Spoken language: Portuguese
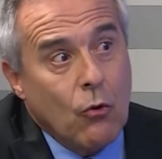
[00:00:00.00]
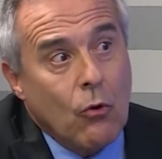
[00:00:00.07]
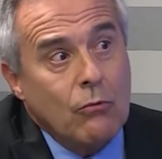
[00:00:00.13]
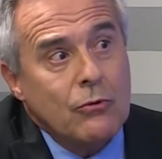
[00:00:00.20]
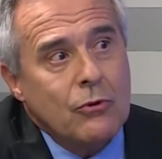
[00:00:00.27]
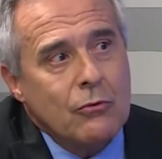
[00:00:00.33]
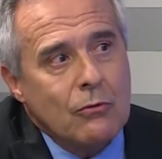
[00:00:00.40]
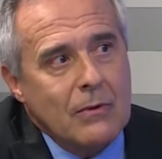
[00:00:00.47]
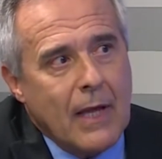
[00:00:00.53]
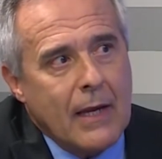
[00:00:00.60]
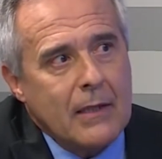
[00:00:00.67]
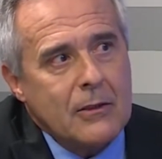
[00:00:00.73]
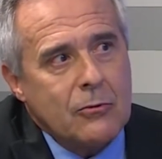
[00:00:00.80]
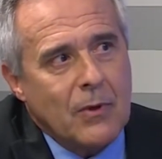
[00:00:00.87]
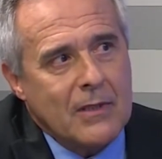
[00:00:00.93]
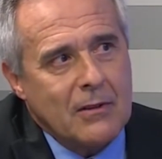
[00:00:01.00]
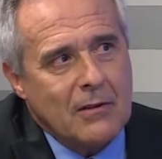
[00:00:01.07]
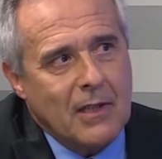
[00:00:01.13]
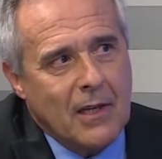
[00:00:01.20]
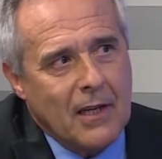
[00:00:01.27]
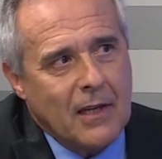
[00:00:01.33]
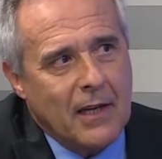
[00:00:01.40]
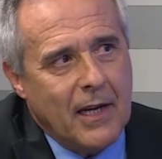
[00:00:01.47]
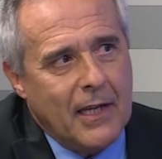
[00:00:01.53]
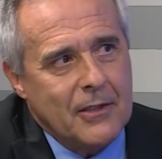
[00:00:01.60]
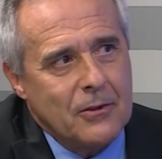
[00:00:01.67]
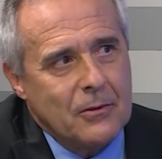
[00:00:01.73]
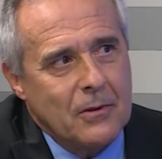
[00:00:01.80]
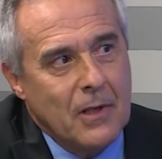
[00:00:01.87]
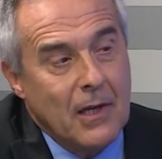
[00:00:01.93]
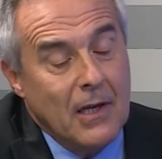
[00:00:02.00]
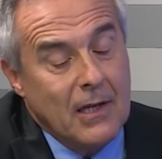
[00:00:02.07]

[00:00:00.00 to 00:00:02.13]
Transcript: consultar a situação daquele crédito.